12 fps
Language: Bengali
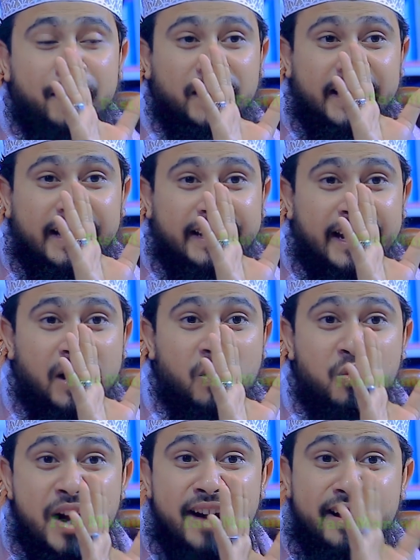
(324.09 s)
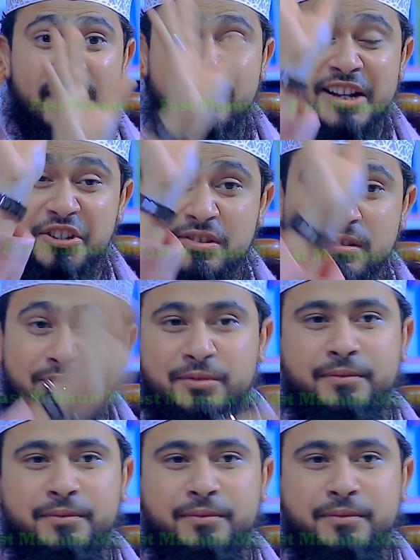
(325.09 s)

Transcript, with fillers: আমাদেরকে কোরআনের রাষ্ট্র